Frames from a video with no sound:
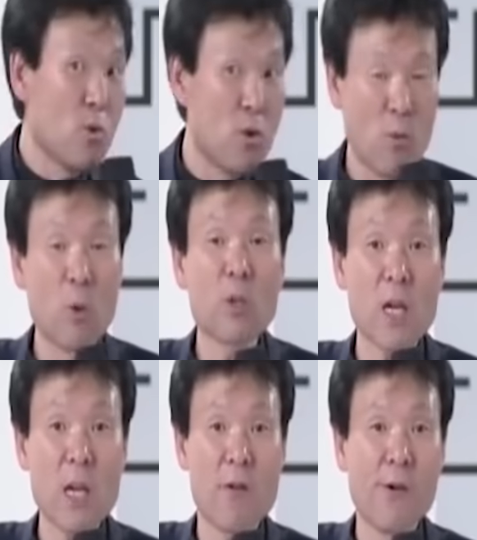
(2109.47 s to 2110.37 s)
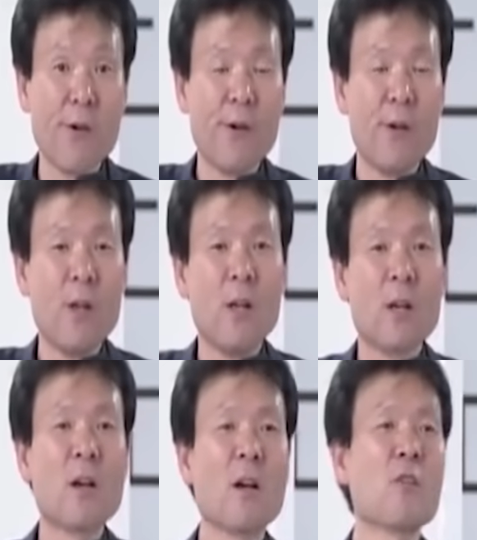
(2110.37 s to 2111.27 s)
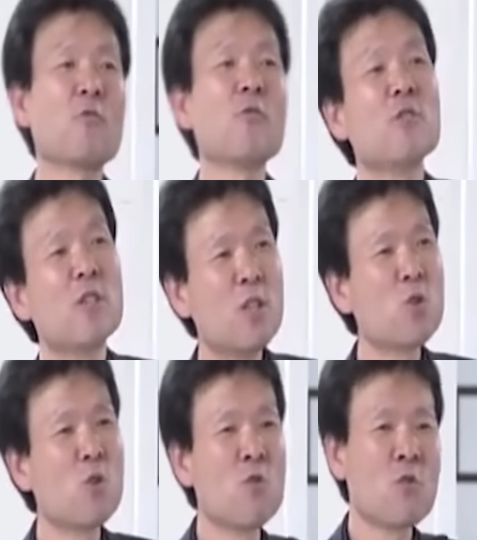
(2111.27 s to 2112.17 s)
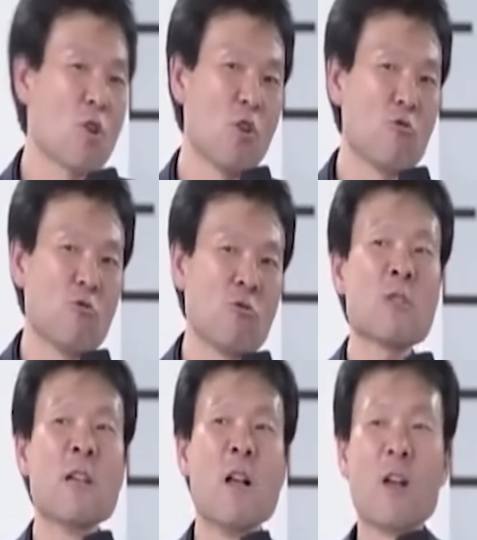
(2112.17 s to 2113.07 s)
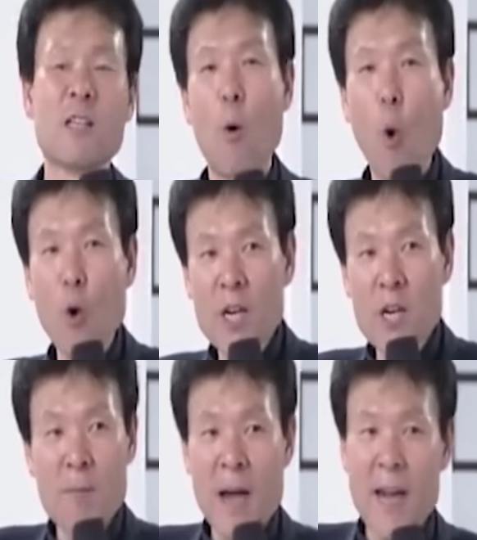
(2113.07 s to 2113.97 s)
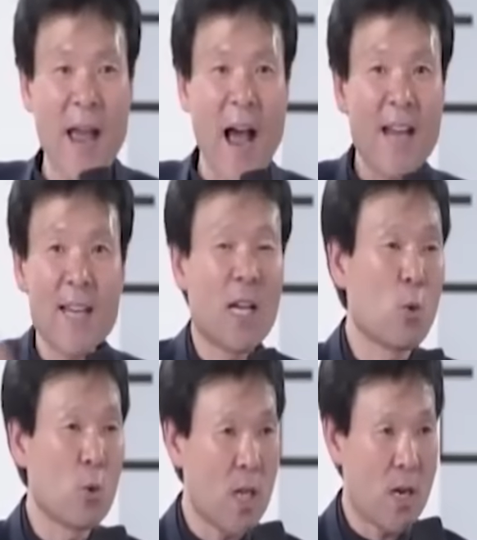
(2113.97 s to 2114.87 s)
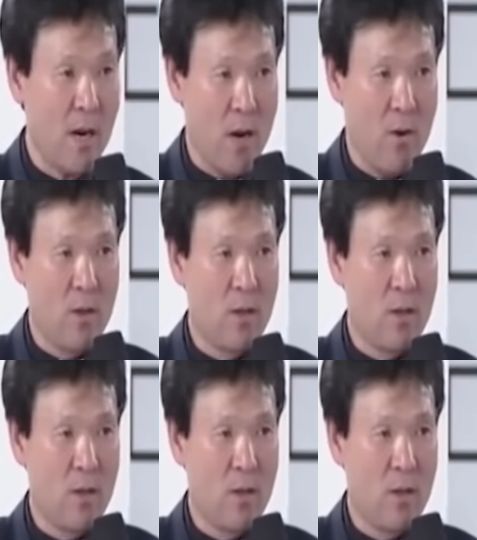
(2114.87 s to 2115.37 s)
훈련을 못하게 한 거예요. 그래갖고 인조는 결국은 5일 만에 한양에 도착을 해요.